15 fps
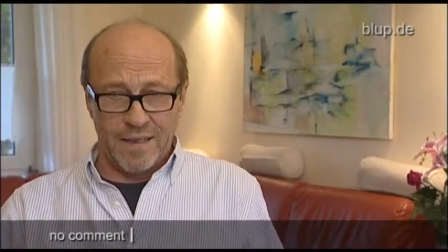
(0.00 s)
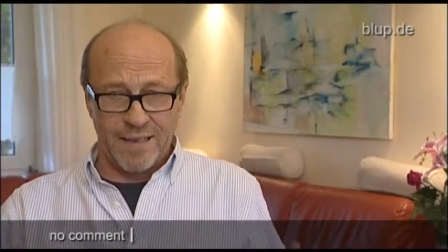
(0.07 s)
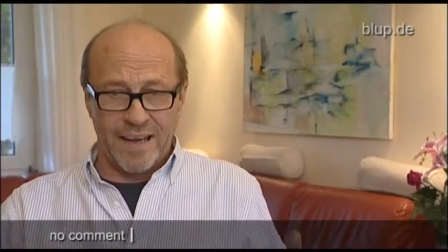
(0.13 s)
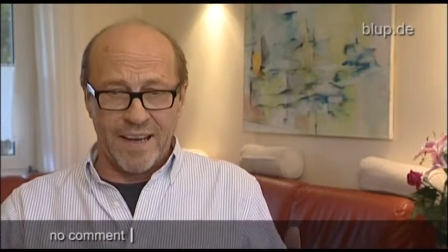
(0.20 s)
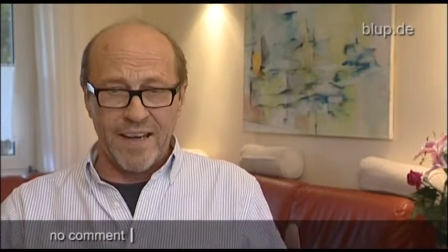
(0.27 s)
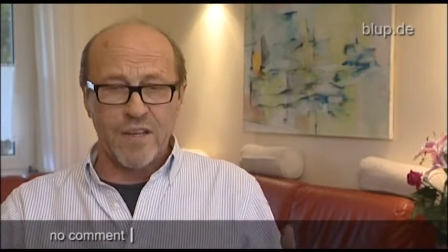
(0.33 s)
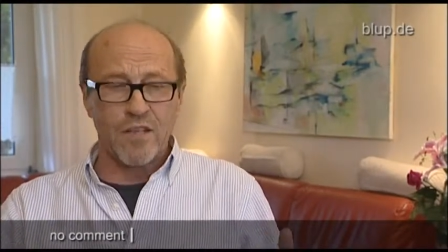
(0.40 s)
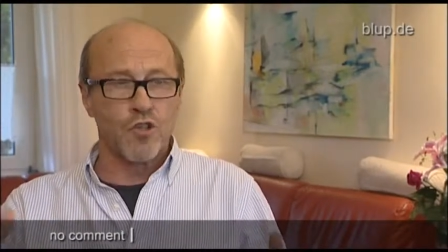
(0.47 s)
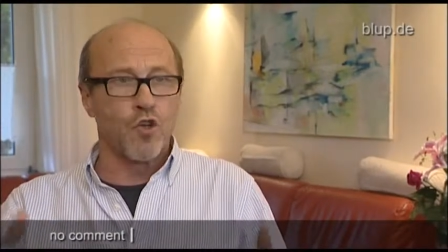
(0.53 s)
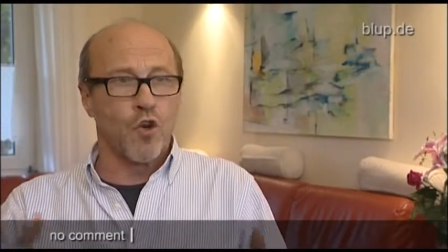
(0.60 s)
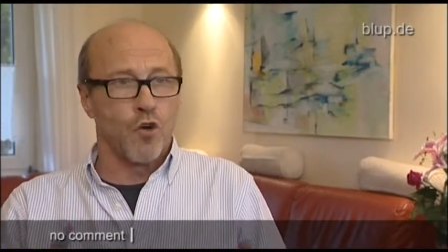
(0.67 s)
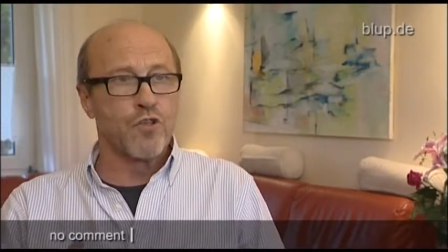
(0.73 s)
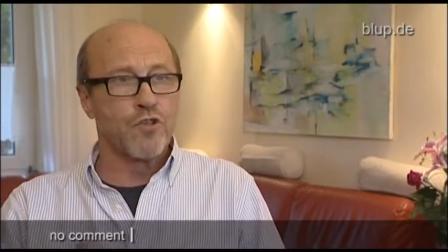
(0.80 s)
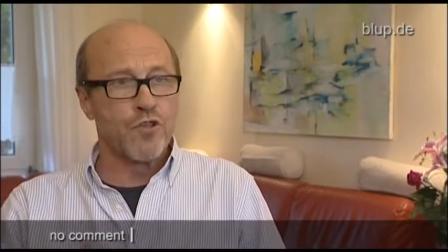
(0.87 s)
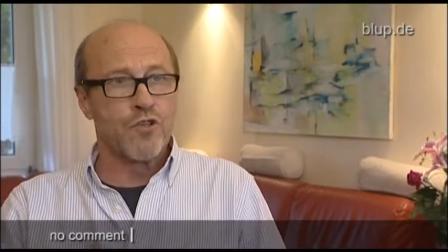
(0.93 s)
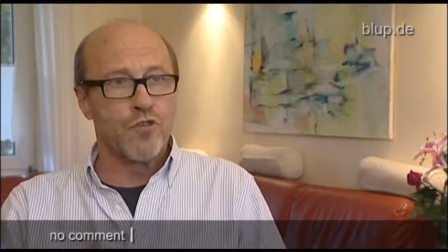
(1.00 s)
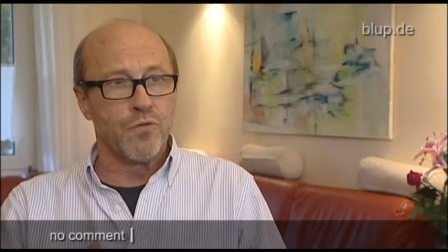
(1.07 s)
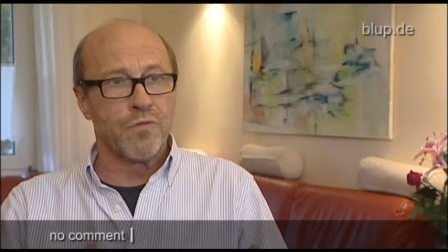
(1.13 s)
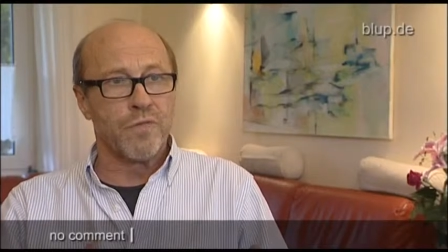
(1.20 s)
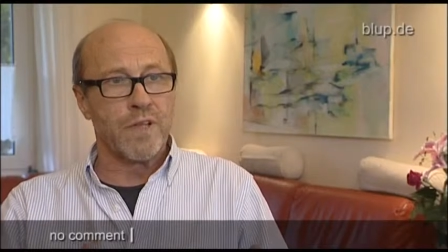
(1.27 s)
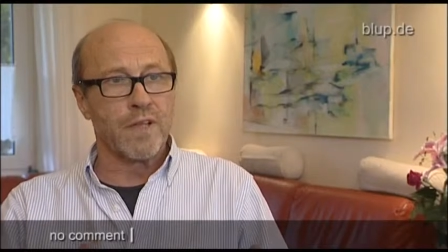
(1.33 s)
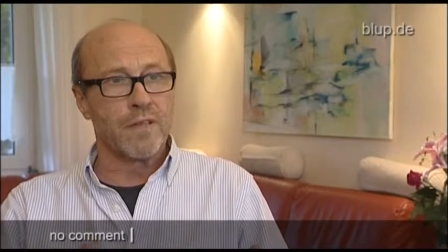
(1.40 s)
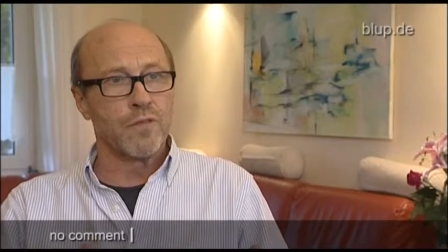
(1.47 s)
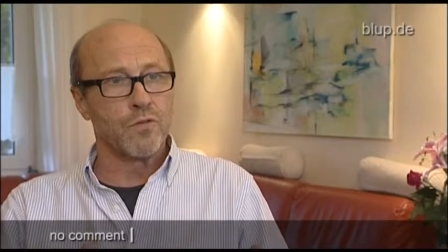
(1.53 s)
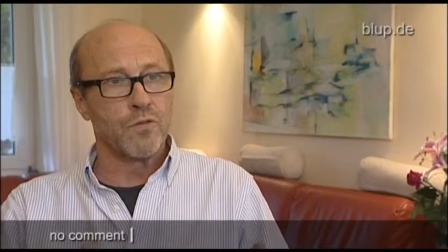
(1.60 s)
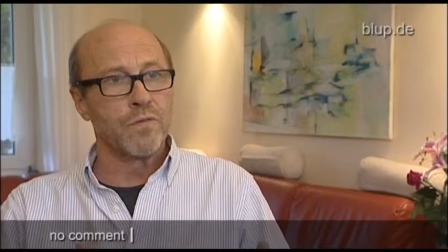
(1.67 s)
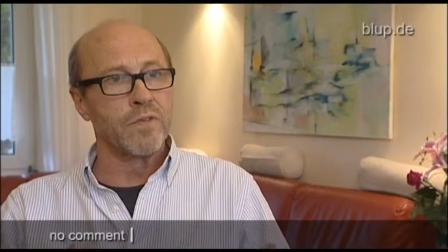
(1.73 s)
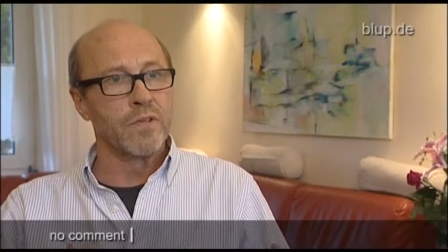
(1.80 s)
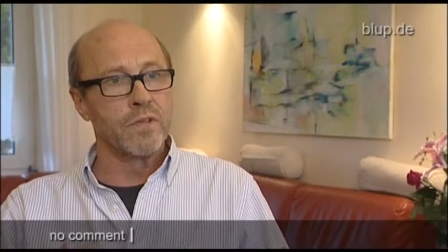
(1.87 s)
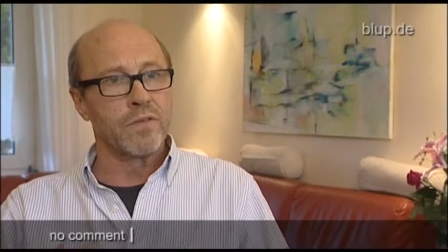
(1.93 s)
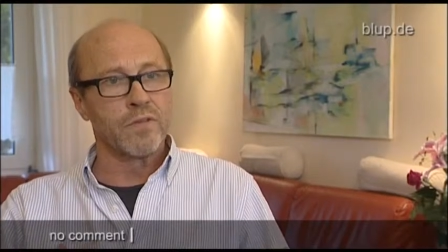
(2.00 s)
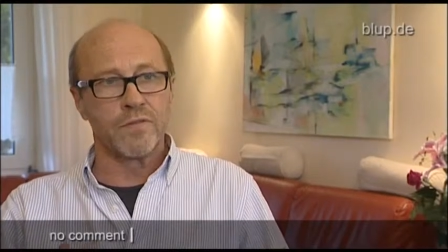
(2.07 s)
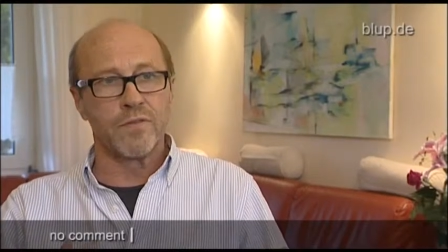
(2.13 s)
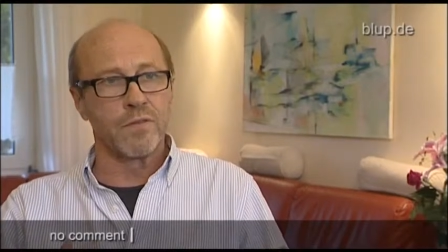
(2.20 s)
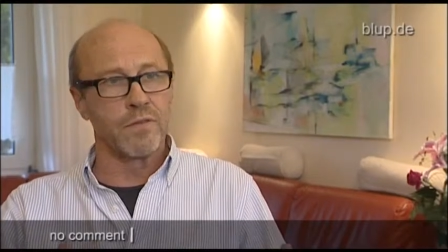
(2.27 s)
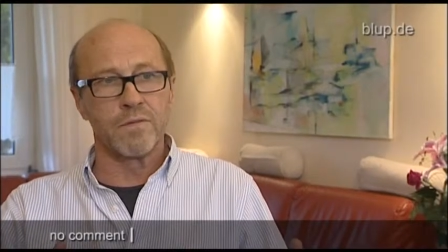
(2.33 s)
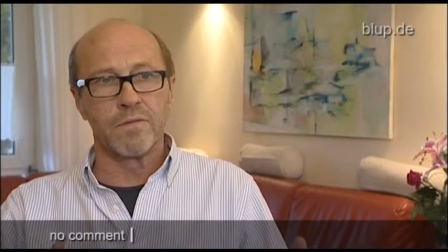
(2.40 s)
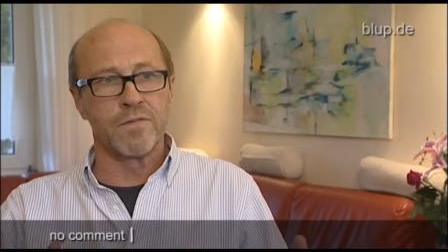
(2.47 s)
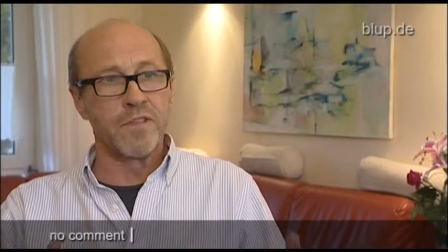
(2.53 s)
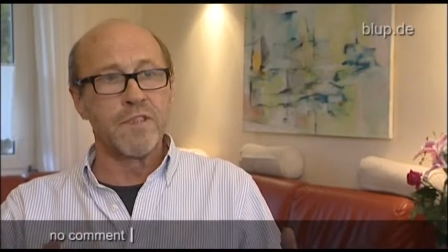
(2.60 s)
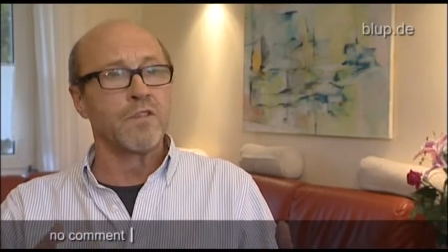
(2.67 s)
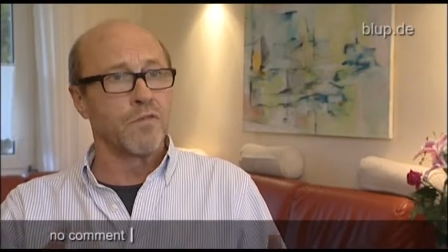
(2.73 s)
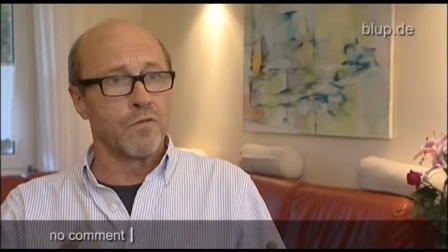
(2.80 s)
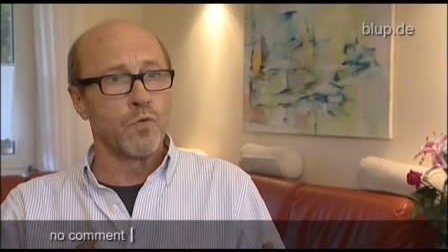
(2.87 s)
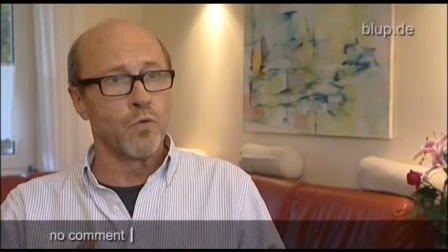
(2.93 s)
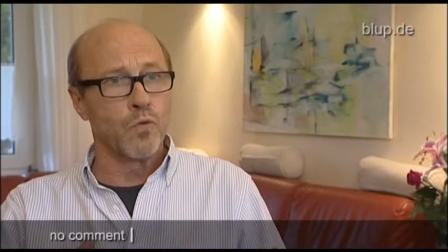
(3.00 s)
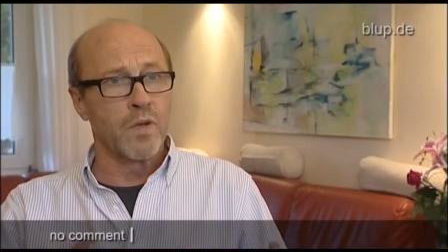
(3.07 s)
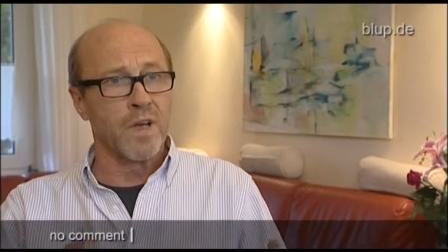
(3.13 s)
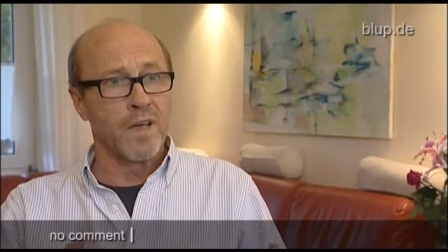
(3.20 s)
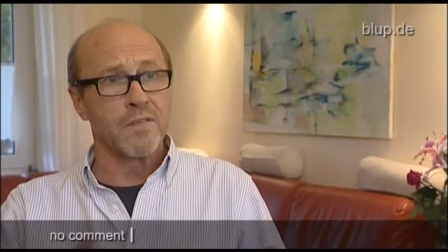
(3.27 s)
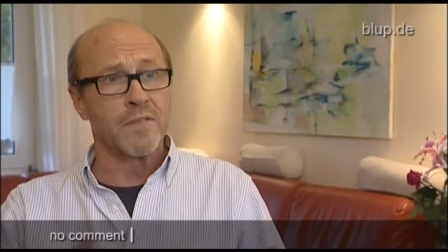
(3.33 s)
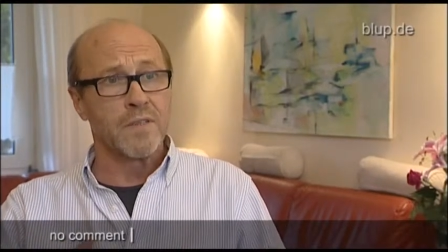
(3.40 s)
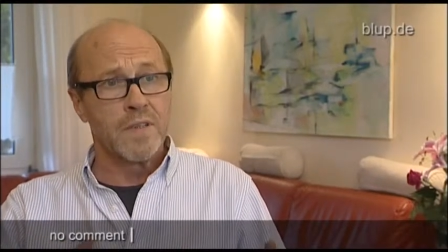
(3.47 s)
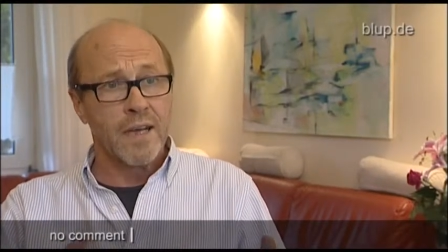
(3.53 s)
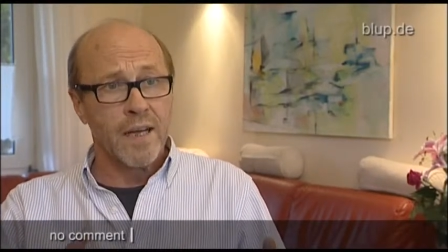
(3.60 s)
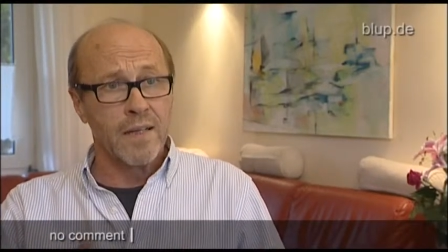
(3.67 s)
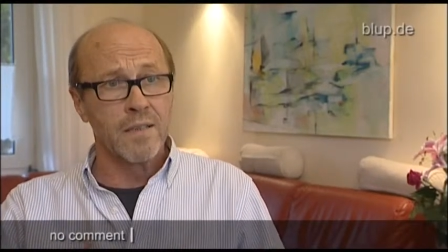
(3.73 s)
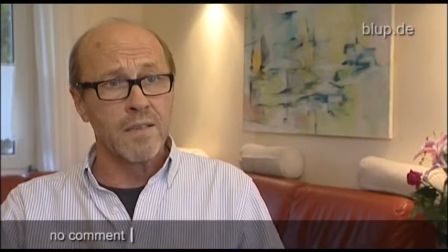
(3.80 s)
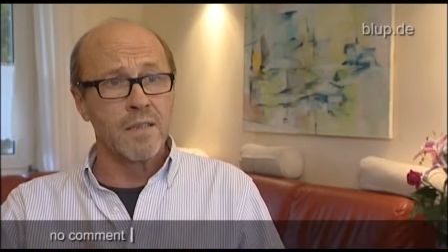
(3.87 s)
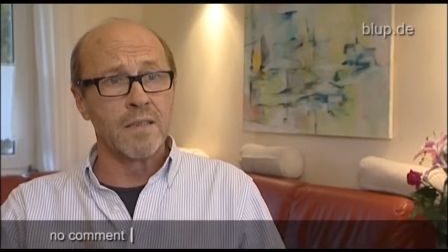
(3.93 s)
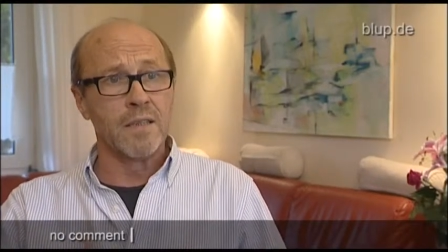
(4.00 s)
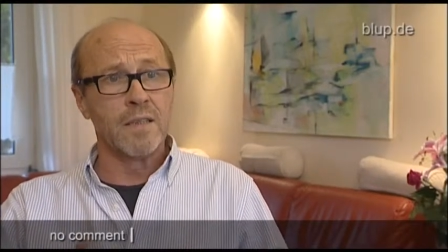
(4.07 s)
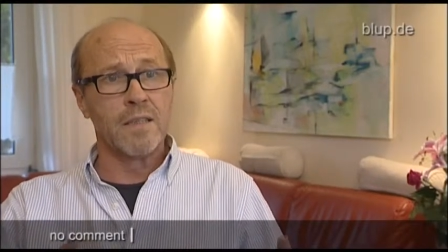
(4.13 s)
eingeschleust zu werden, so wie ich es von vielen Flughäfen kenne,